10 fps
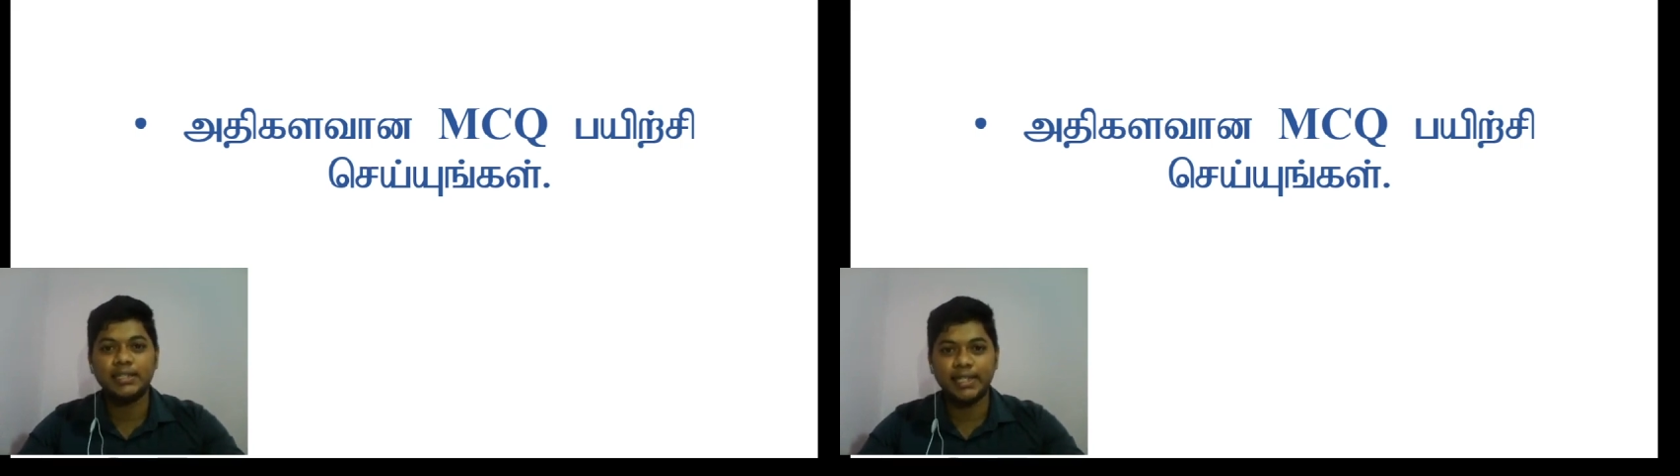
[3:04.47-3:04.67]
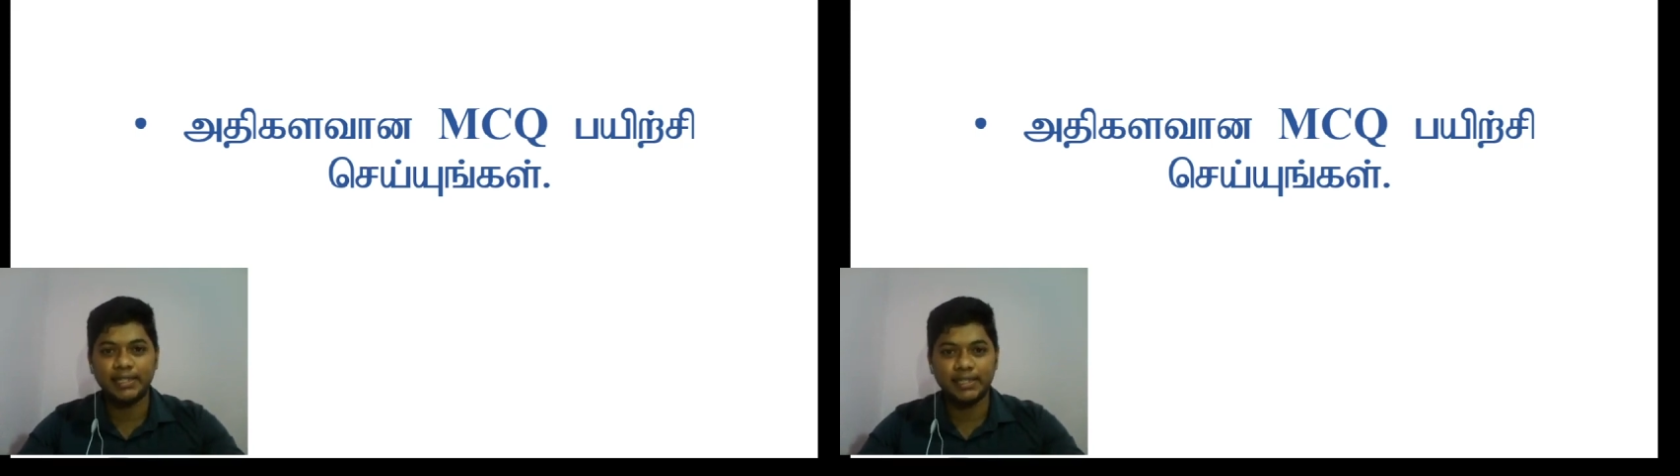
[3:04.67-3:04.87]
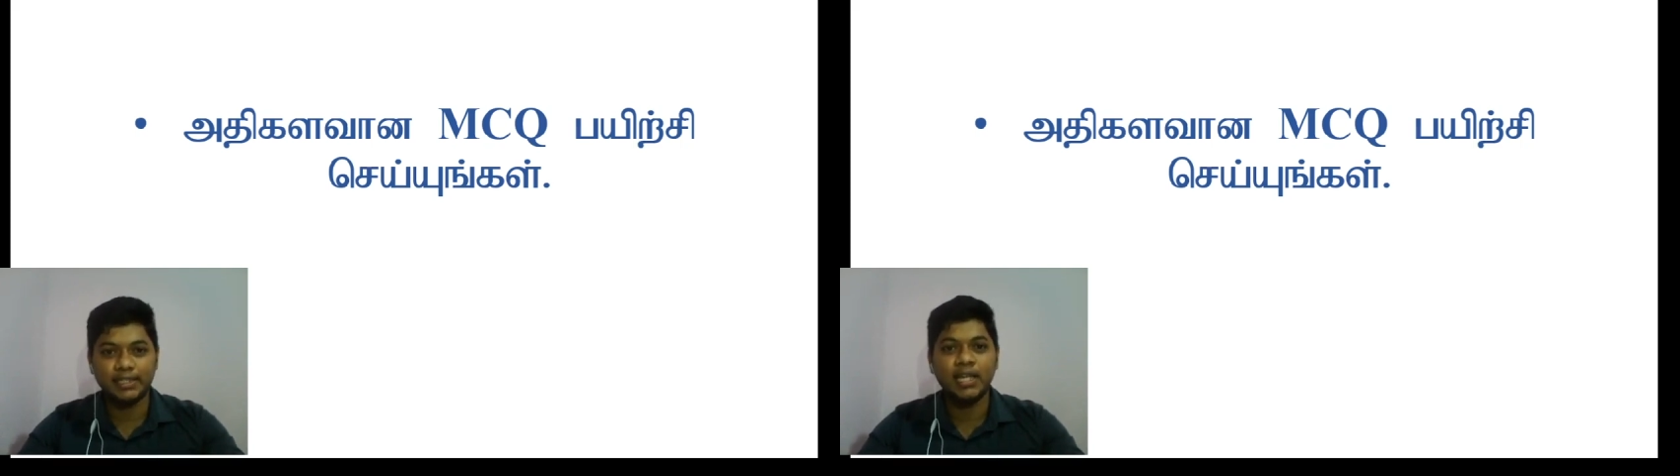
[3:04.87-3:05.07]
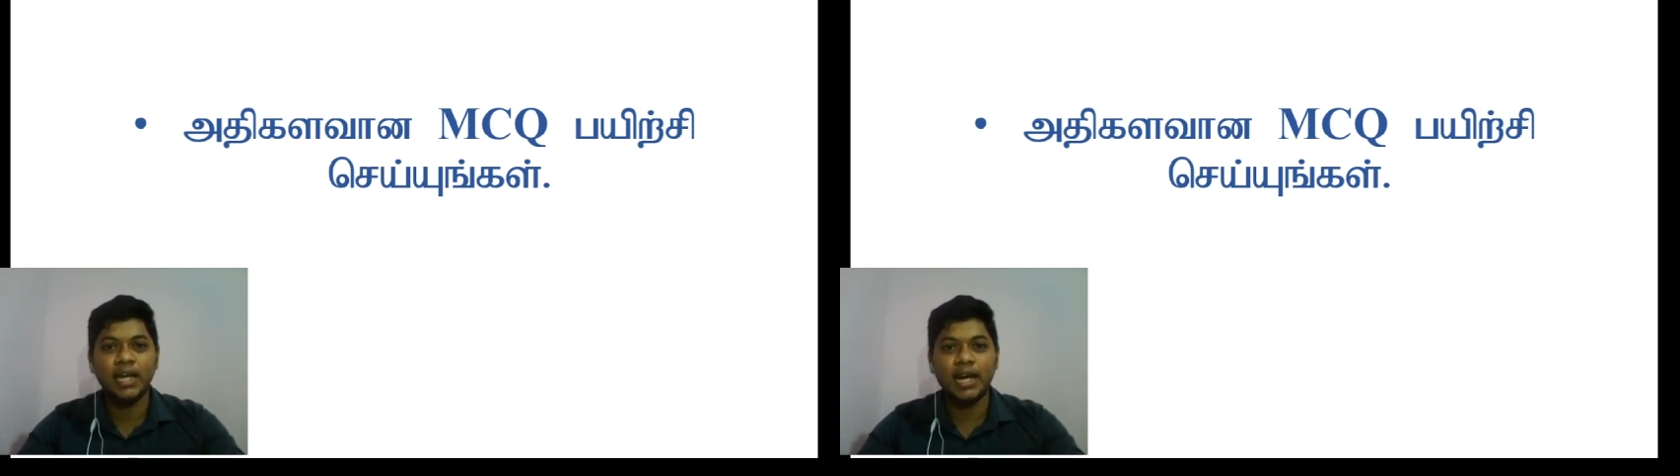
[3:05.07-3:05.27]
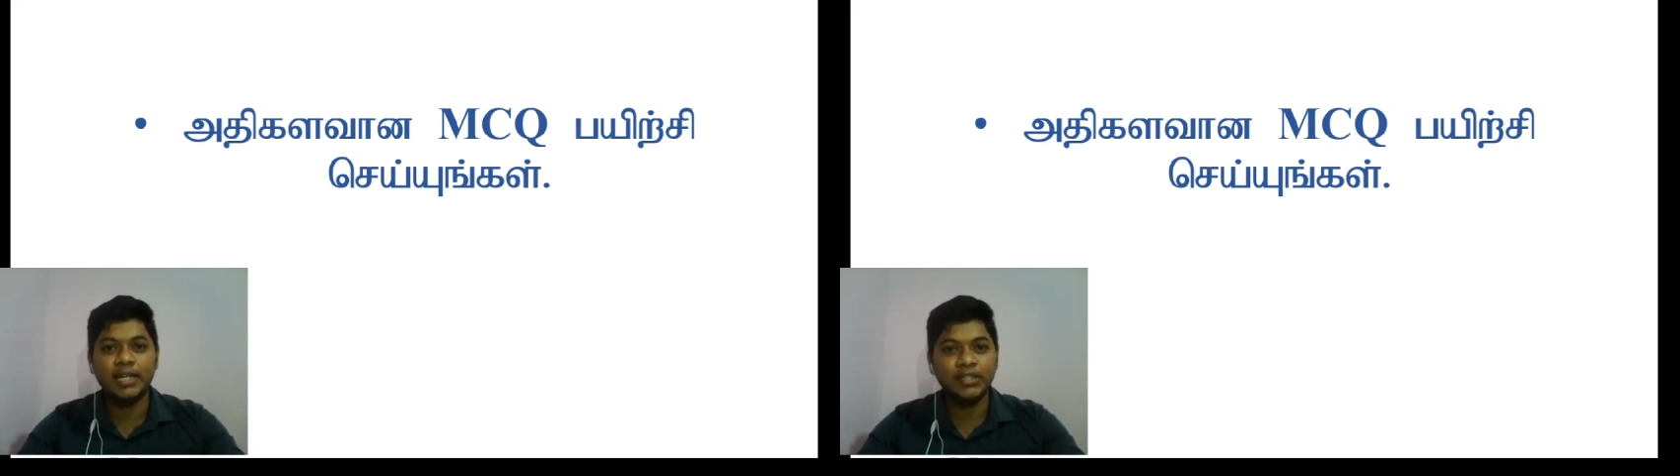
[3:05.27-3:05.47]
டெக்னிக்ஸ்
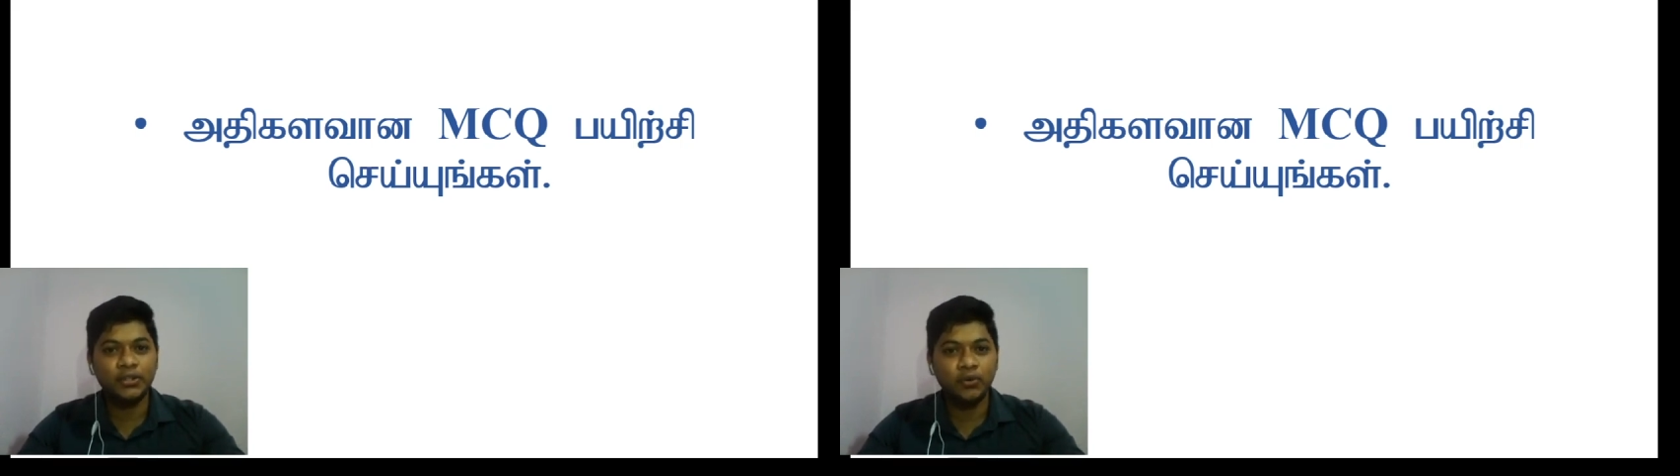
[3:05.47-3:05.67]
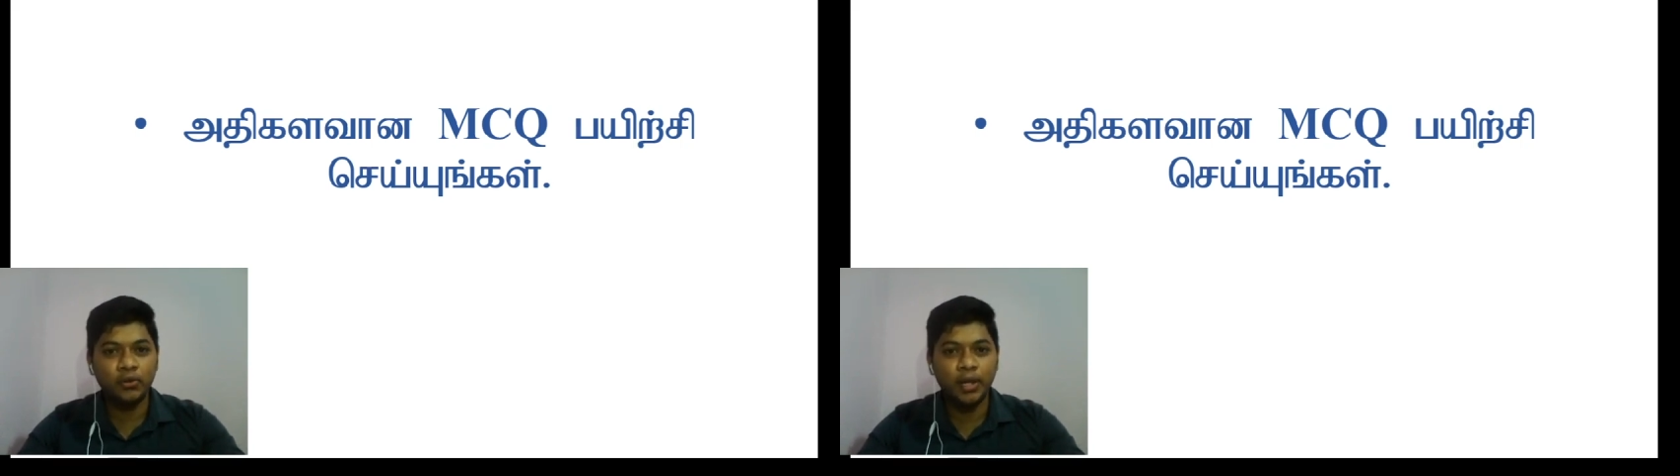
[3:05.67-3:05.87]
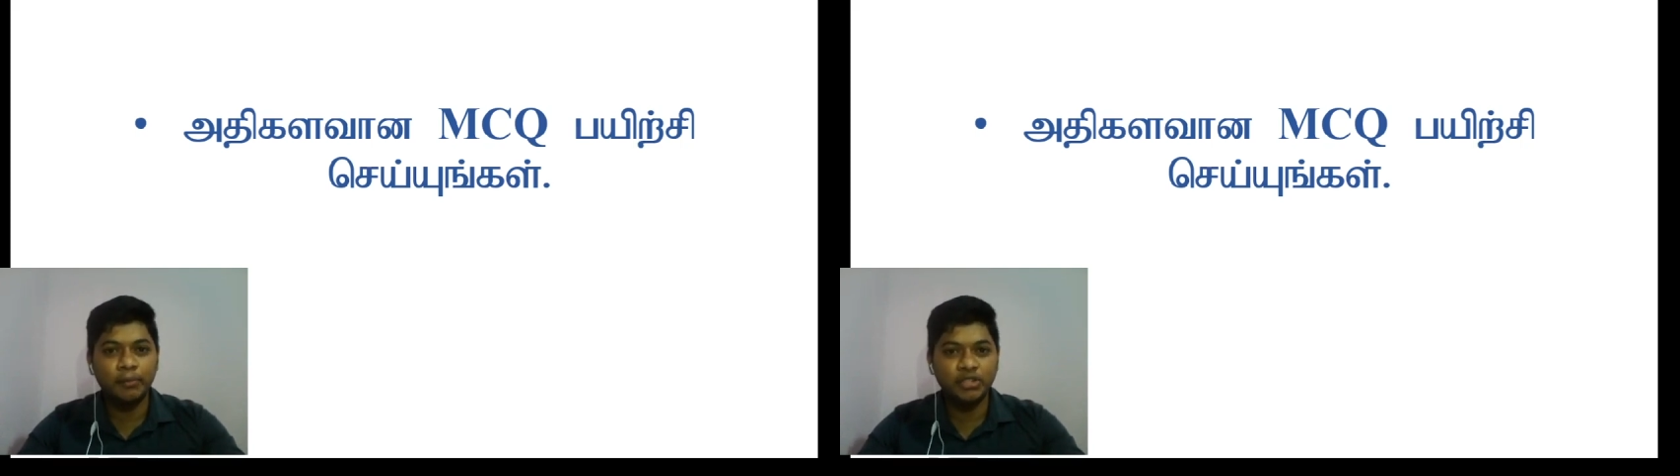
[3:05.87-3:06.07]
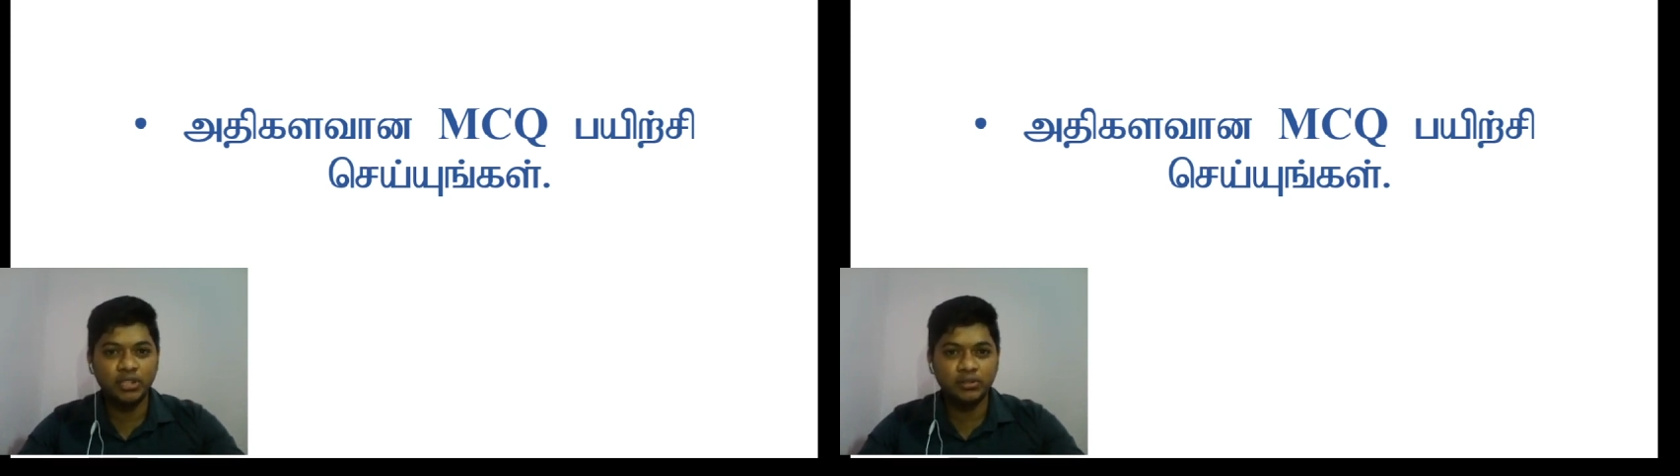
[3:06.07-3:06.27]
அடுத்தது ஒரு எம்சிக்யூ